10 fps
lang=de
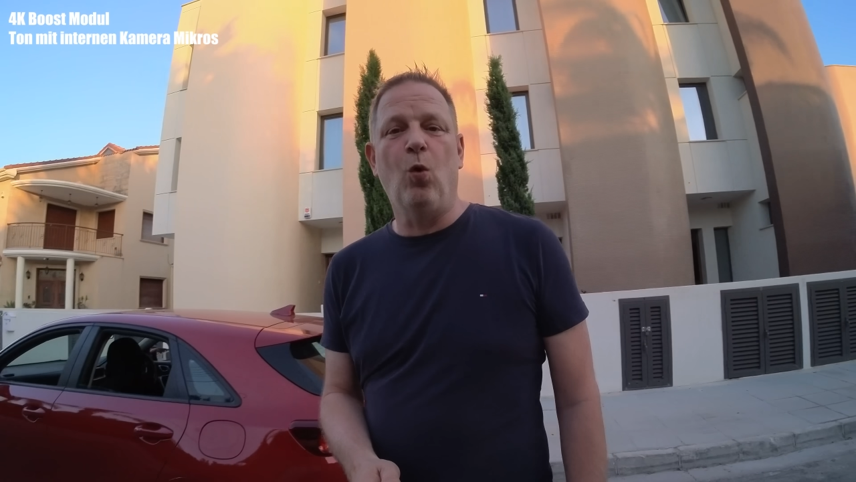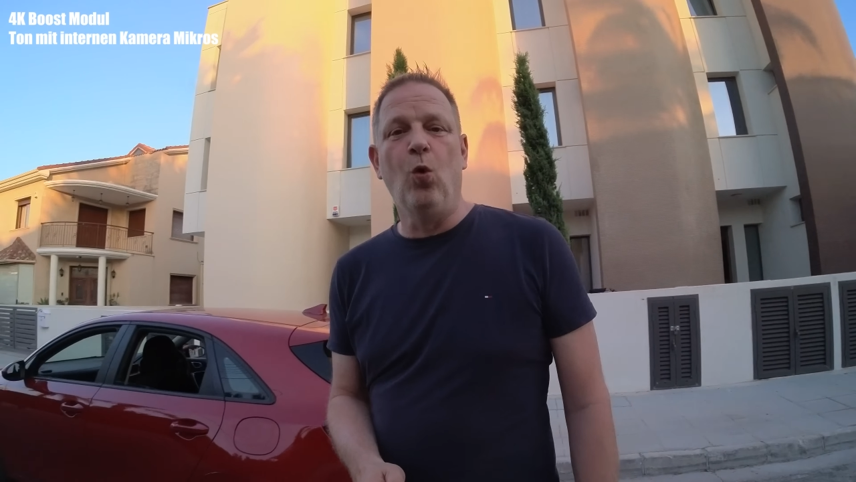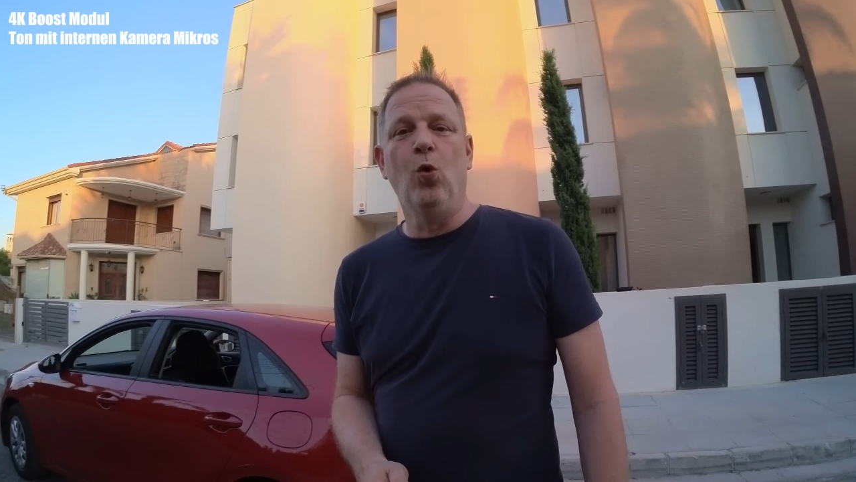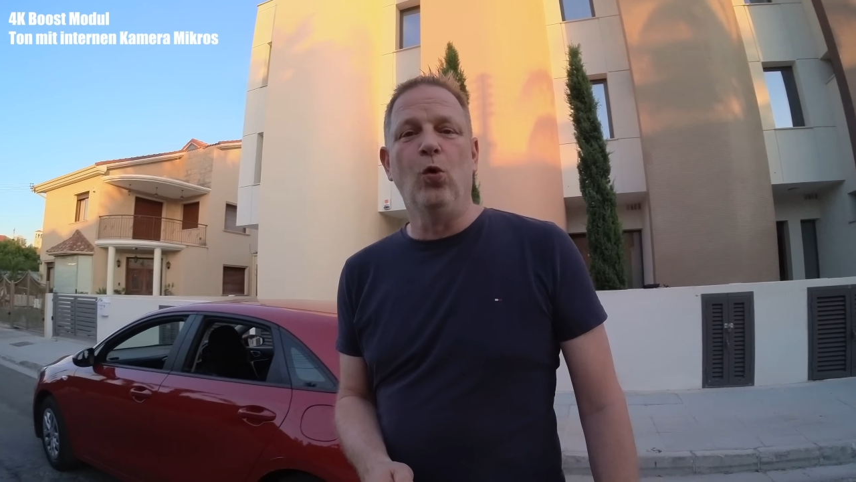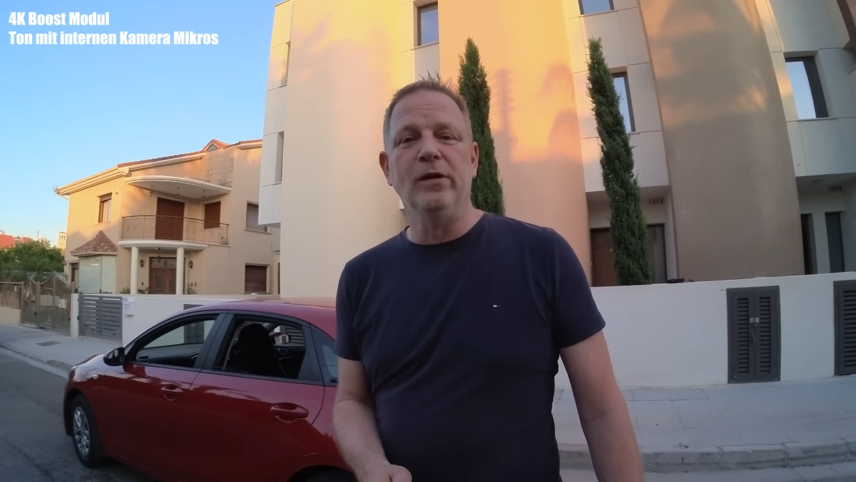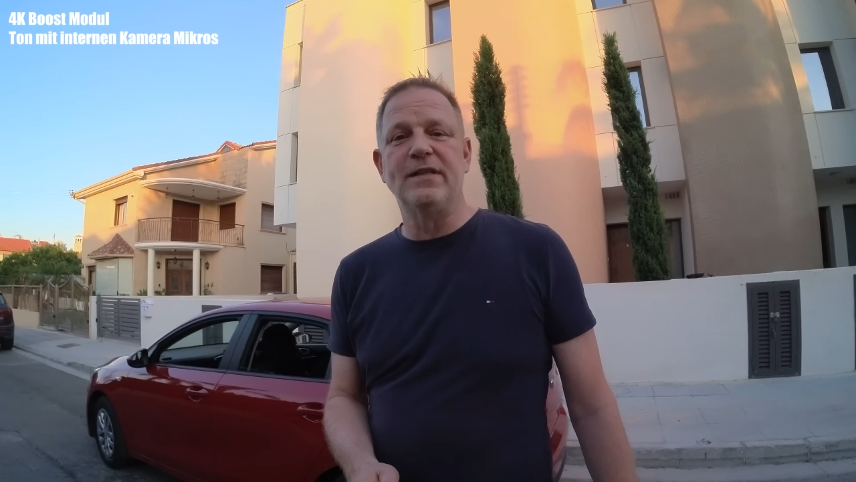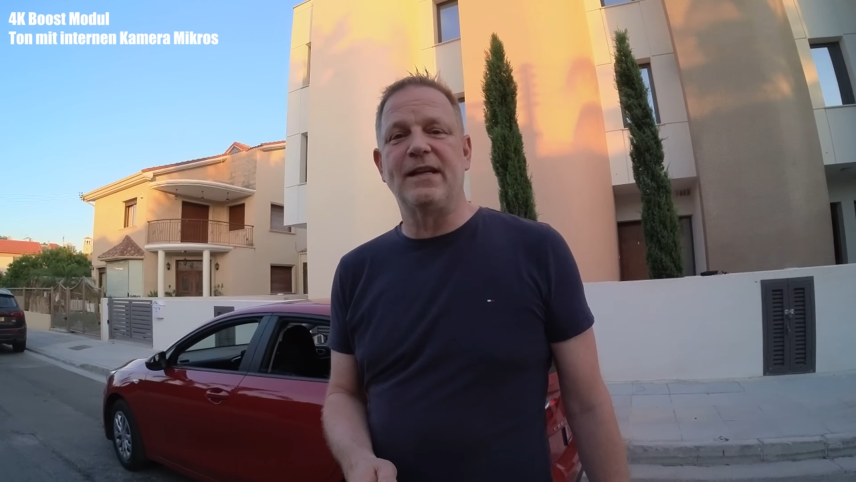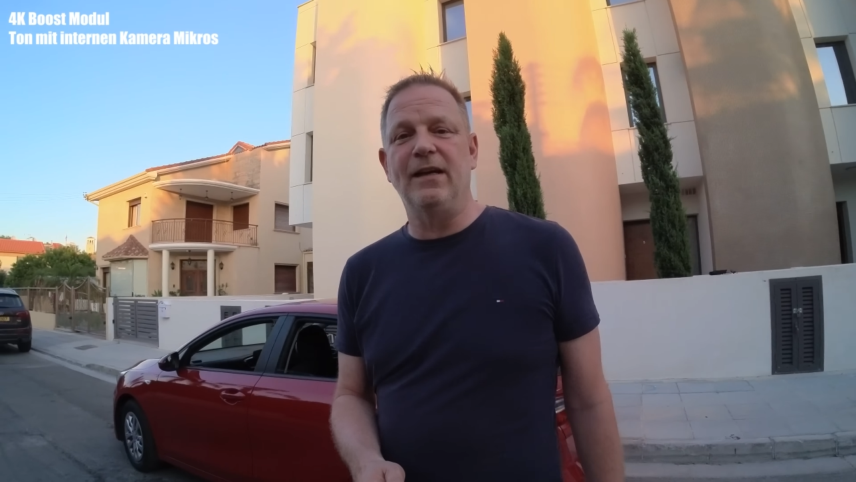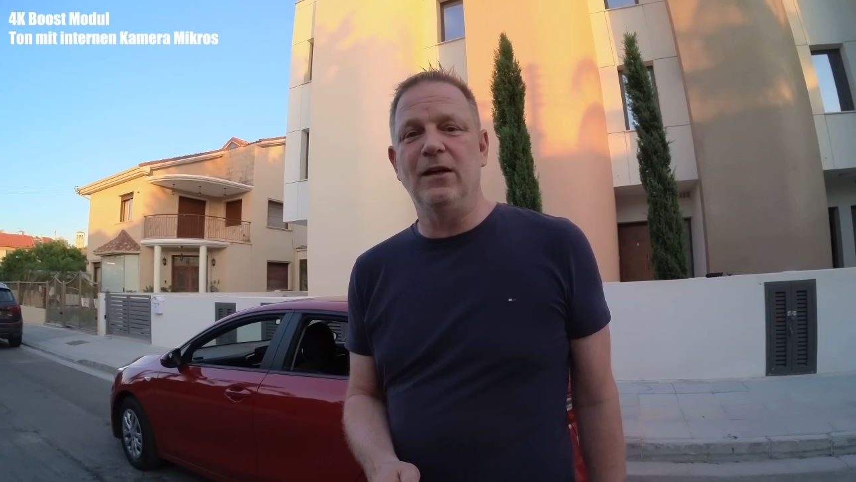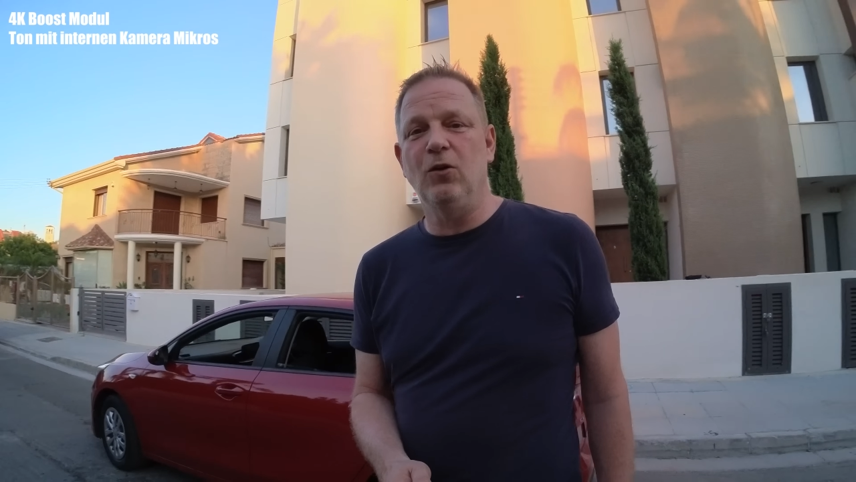
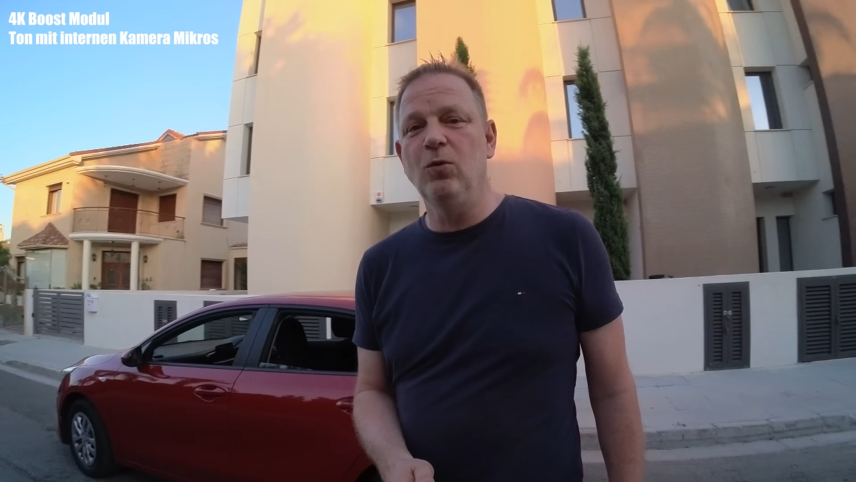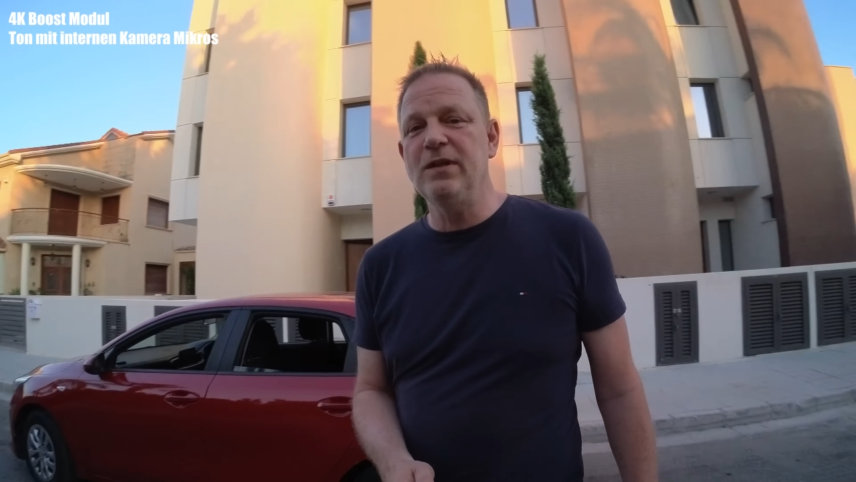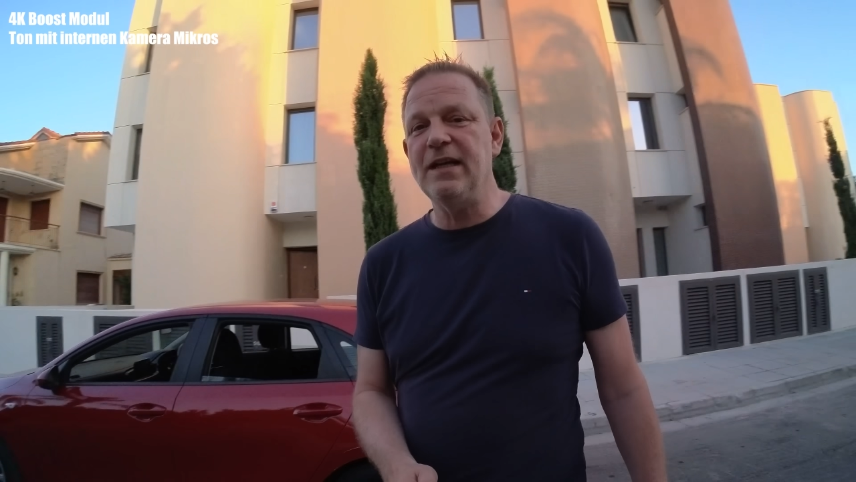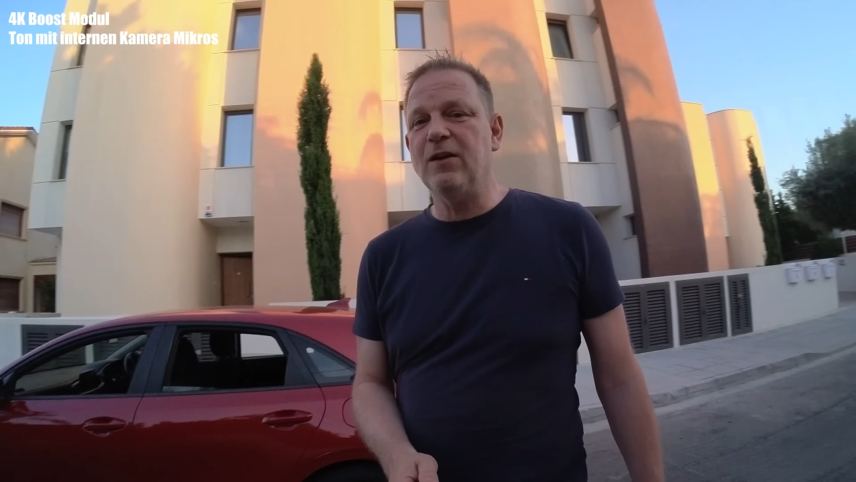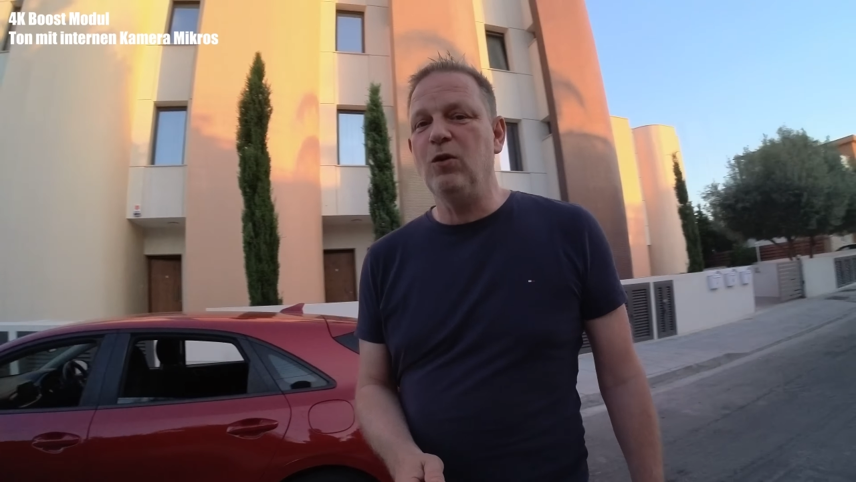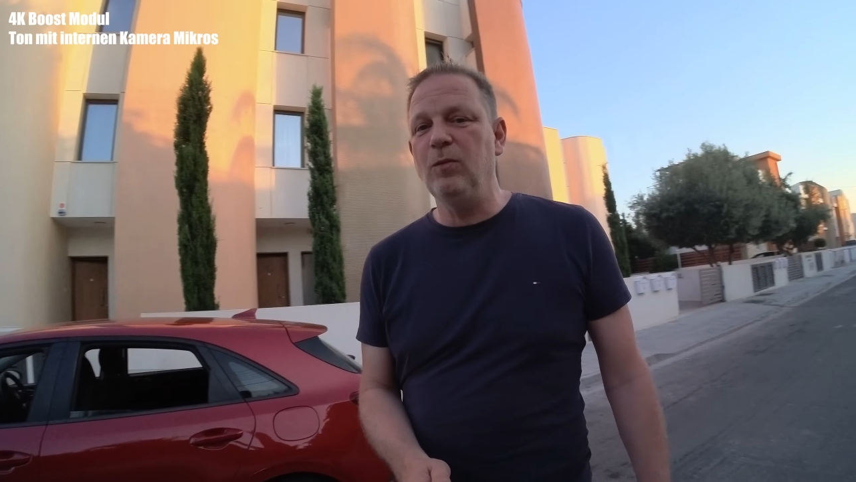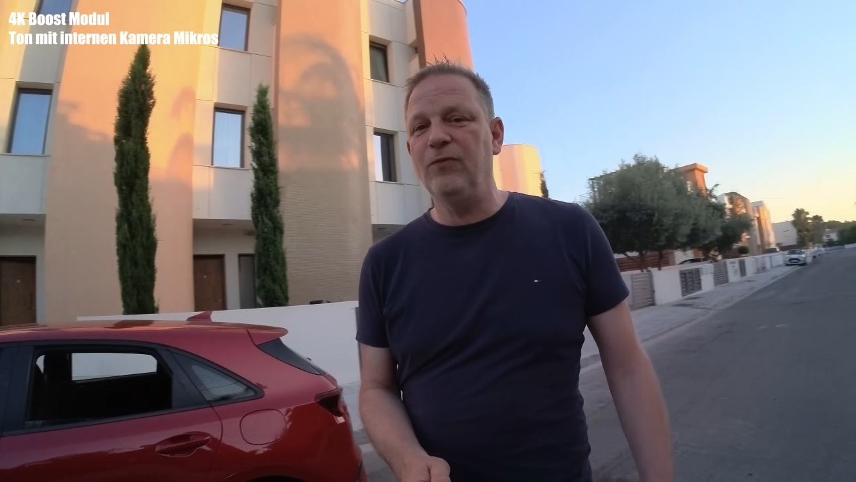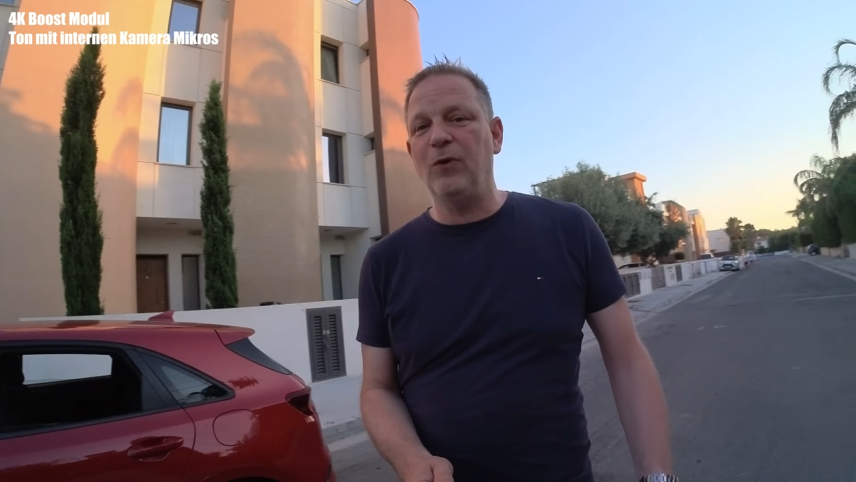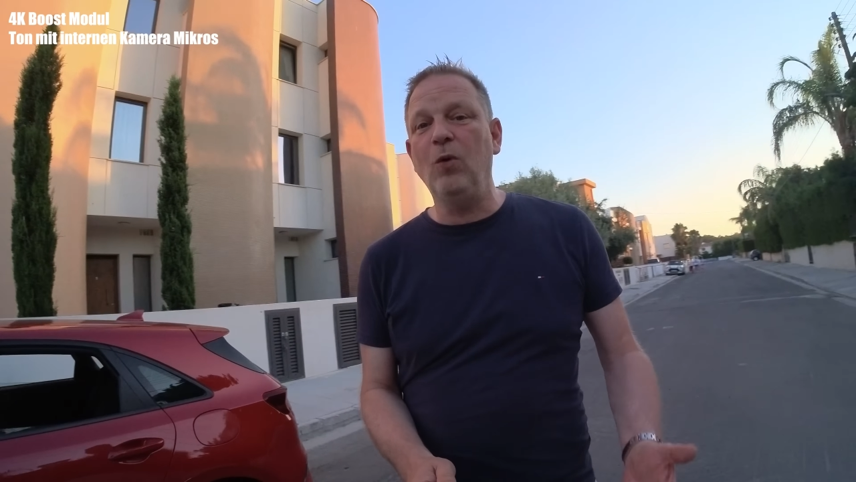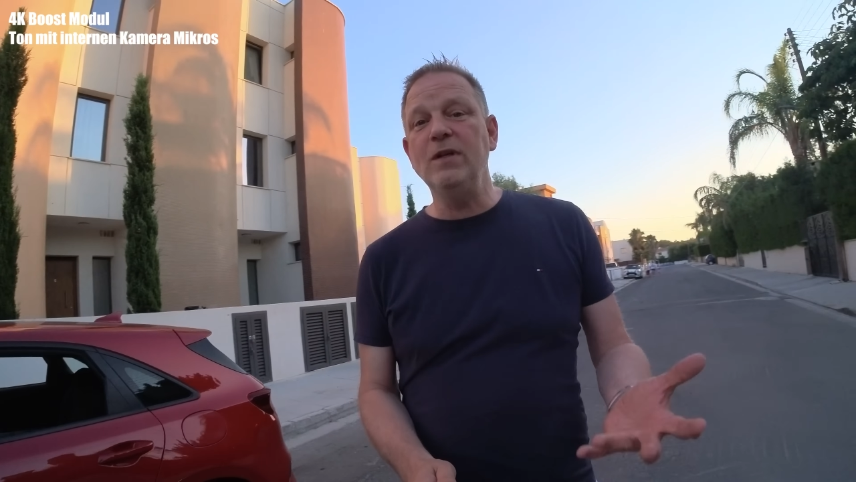unsere
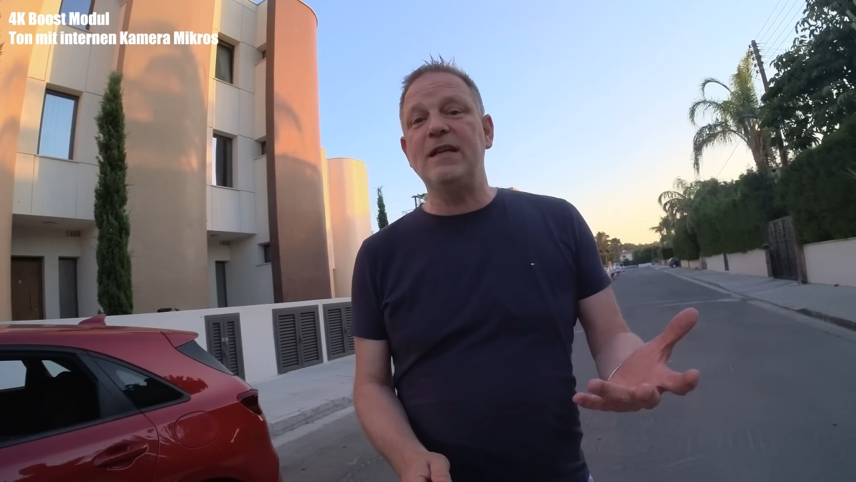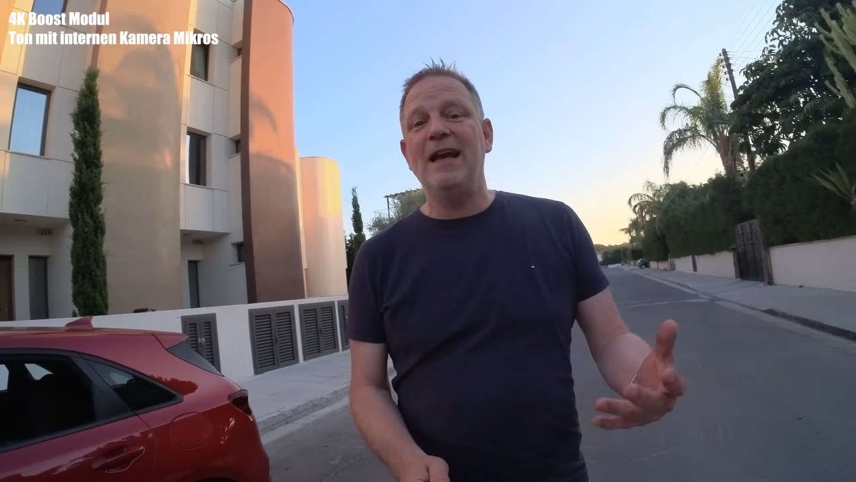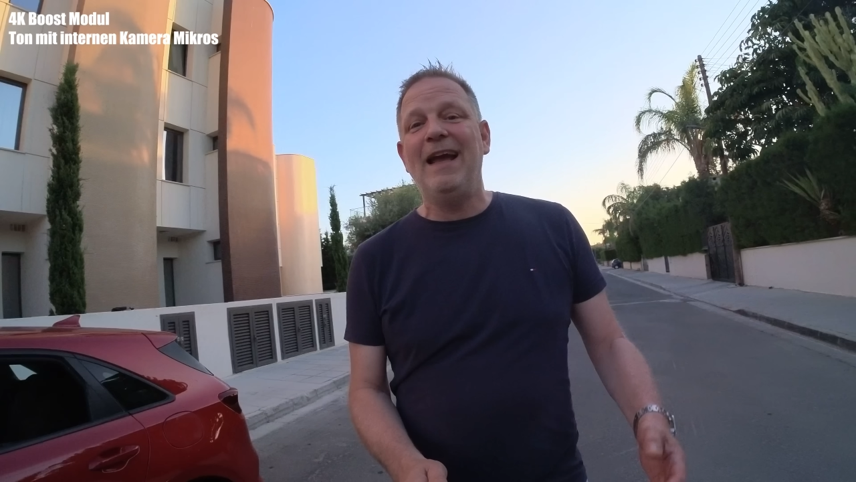Unterkunft und